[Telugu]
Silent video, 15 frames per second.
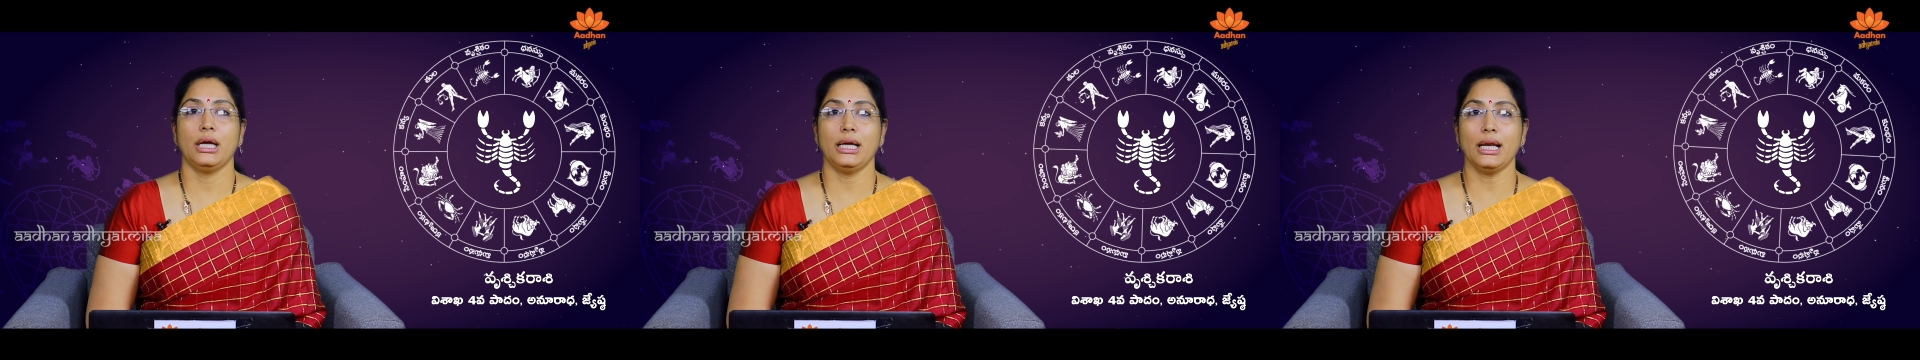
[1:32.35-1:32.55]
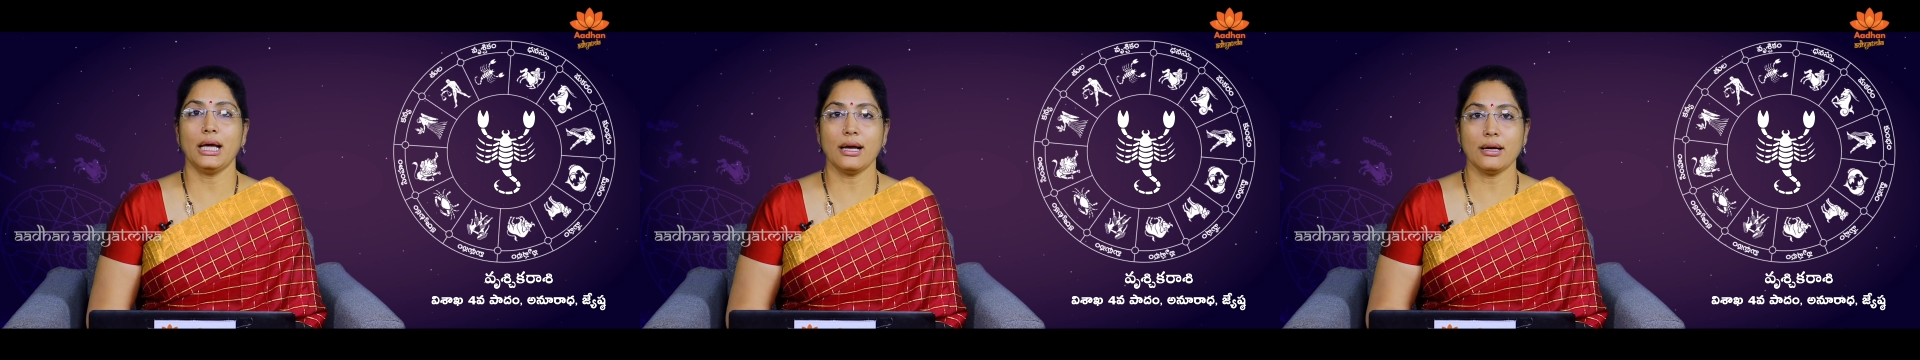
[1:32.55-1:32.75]

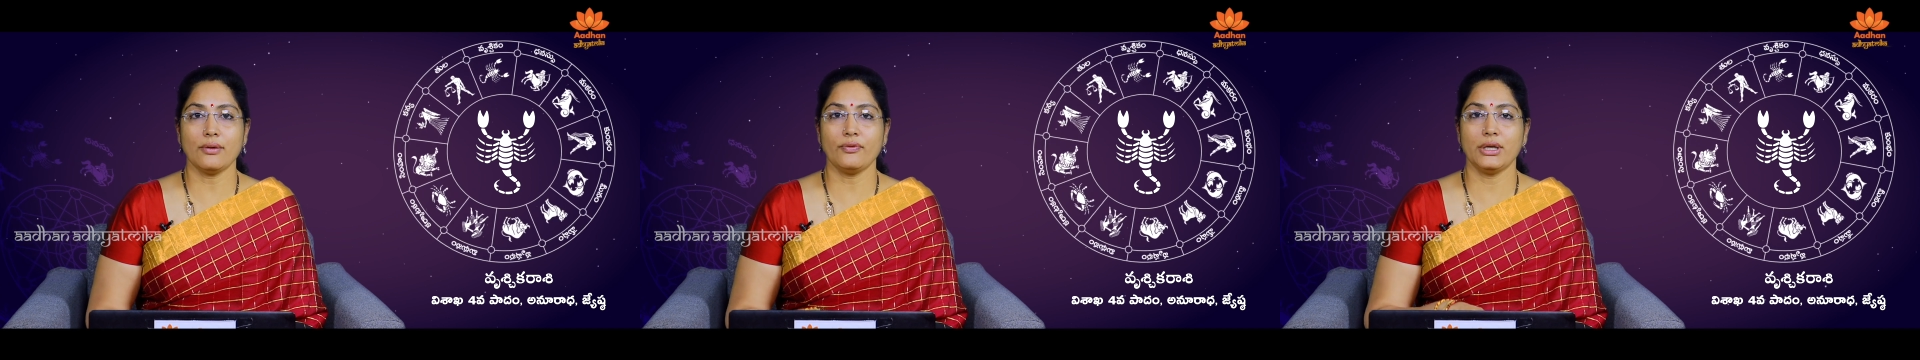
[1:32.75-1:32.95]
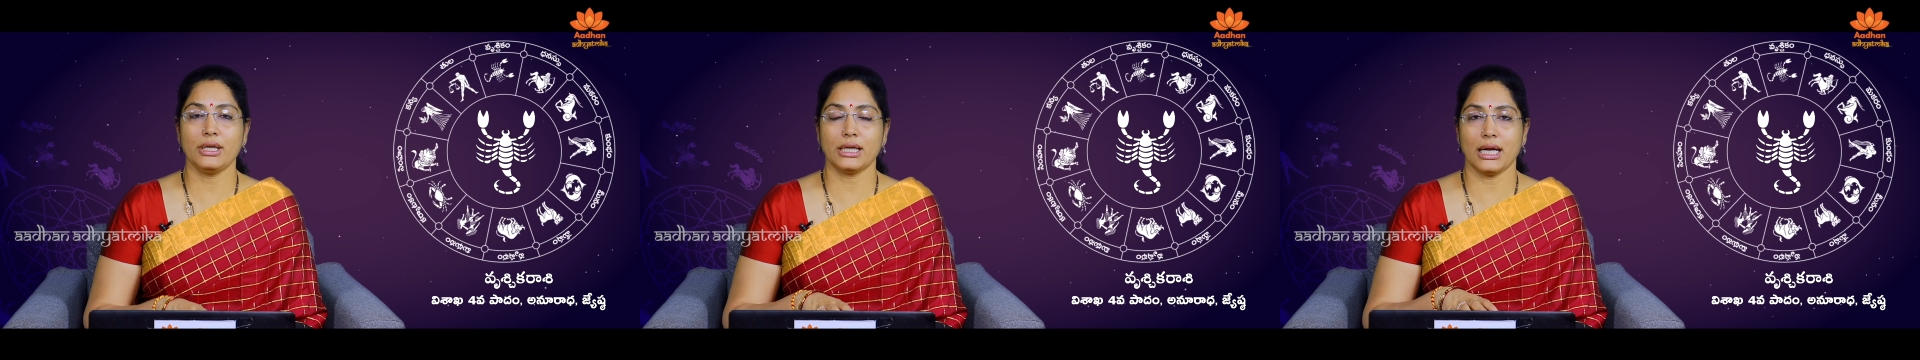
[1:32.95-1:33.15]
ఇలా
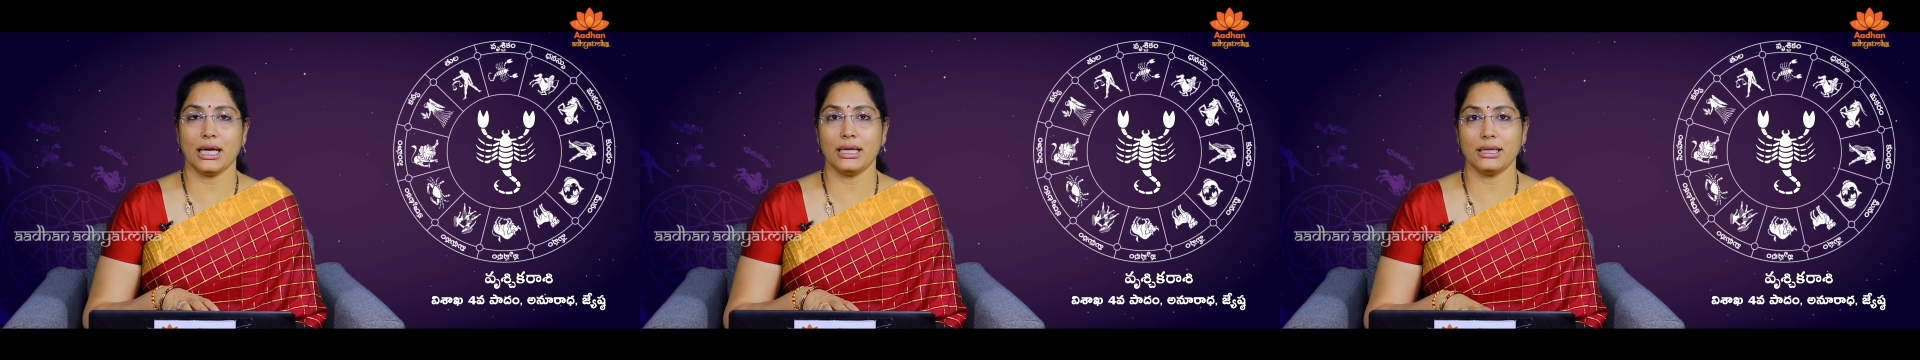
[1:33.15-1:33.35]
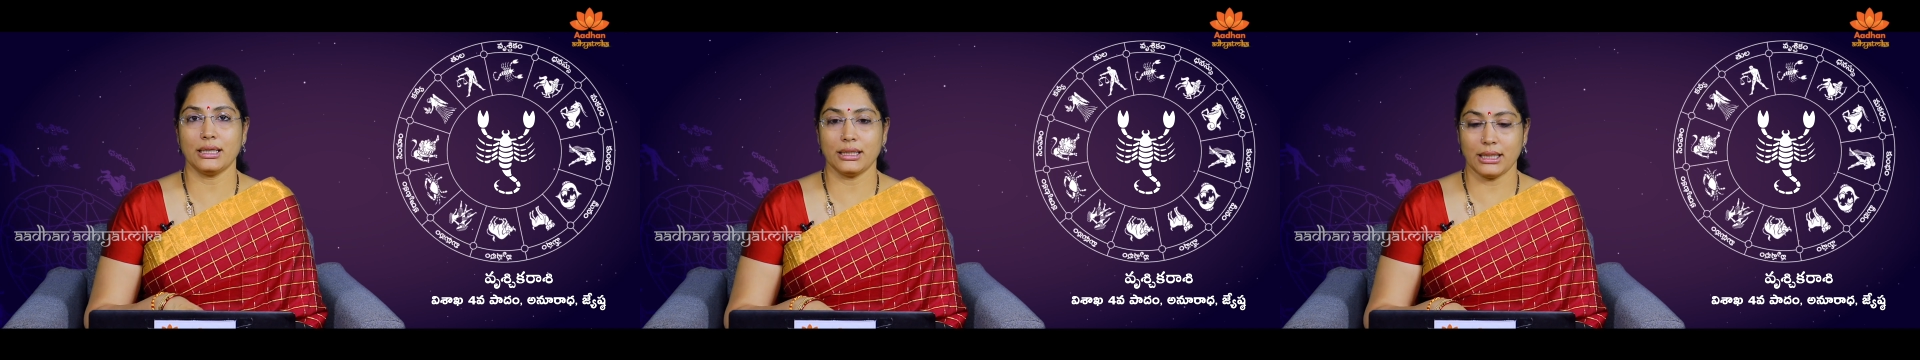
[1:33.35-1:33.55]
వీరికి
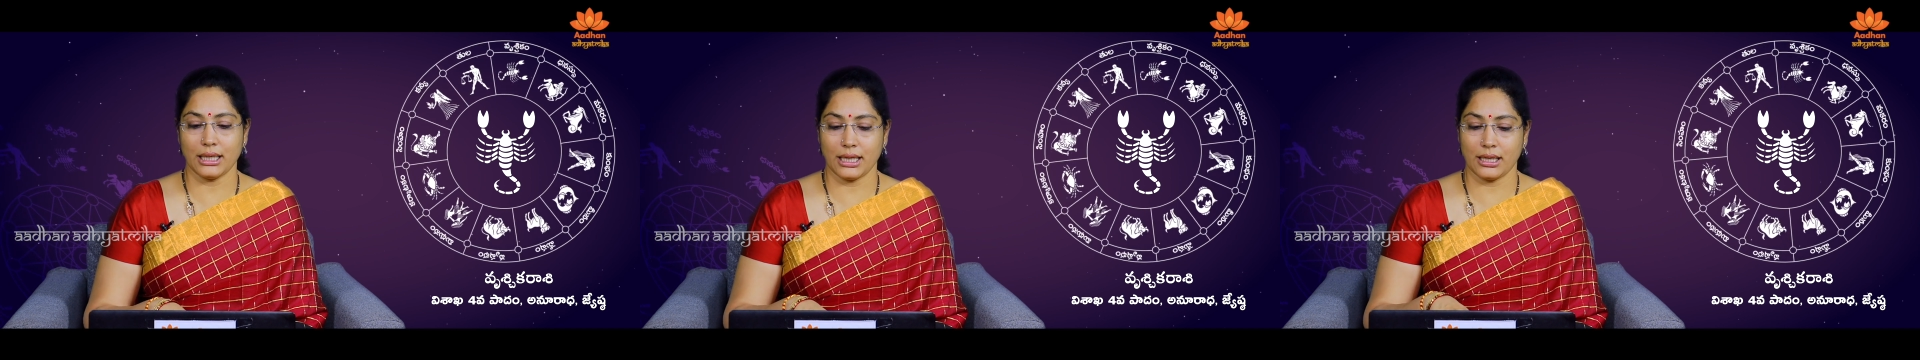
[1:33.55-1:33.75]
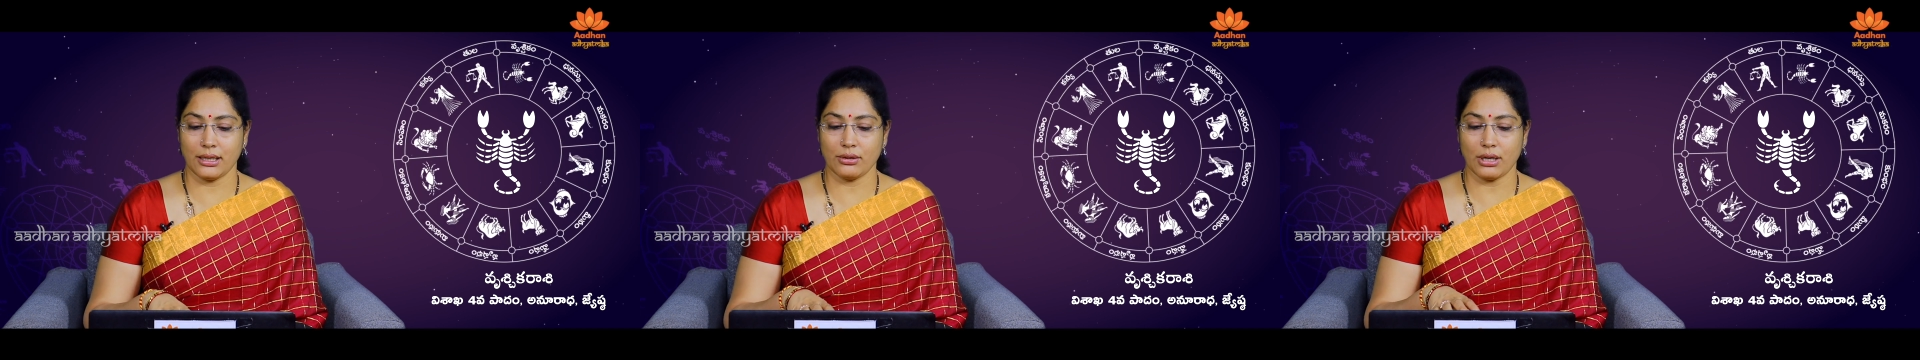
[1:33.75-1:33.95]
ఏంటంటే
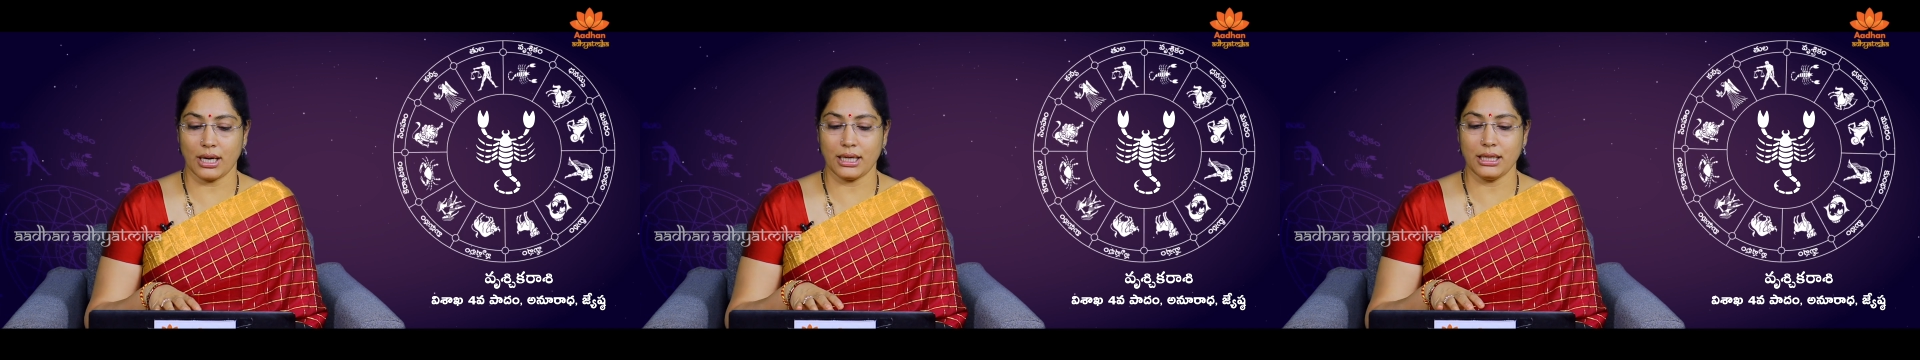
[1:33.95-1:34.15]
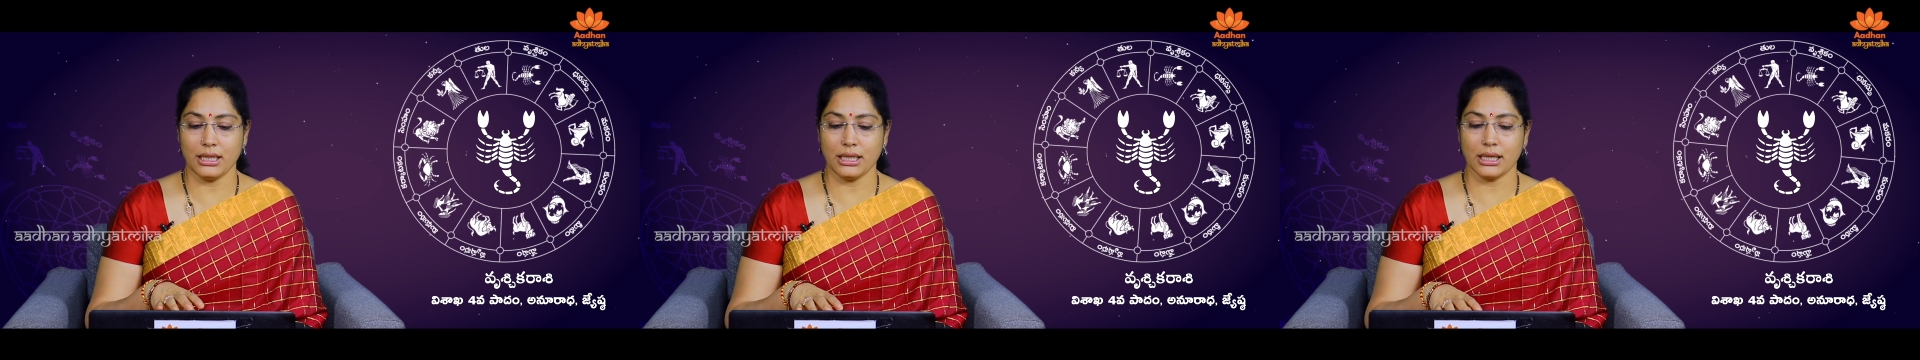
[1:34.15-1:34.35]

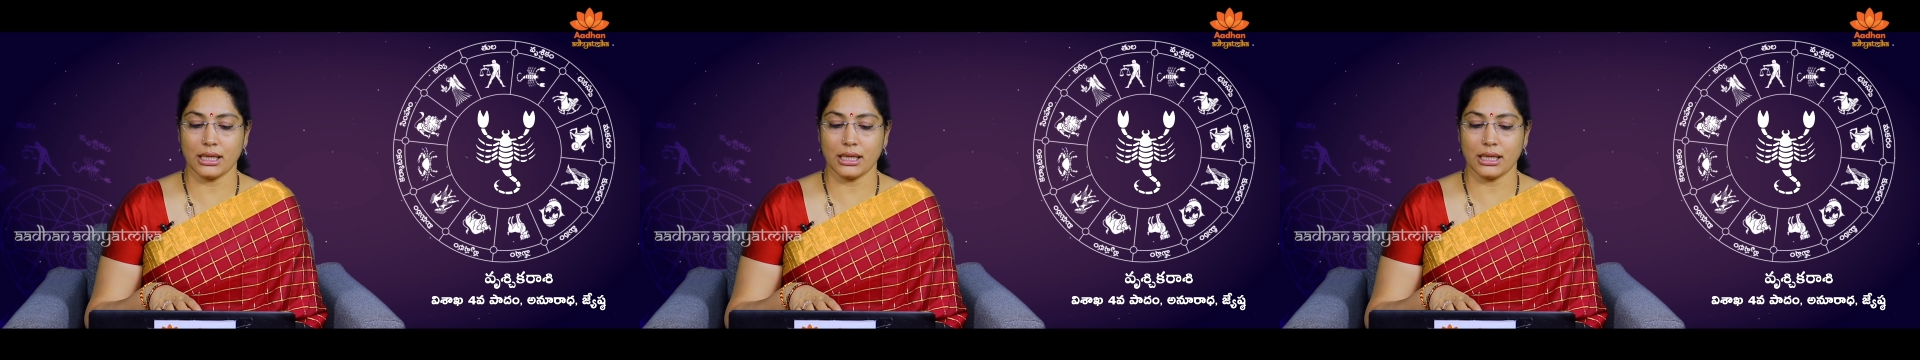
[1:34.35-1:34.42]
అన్ని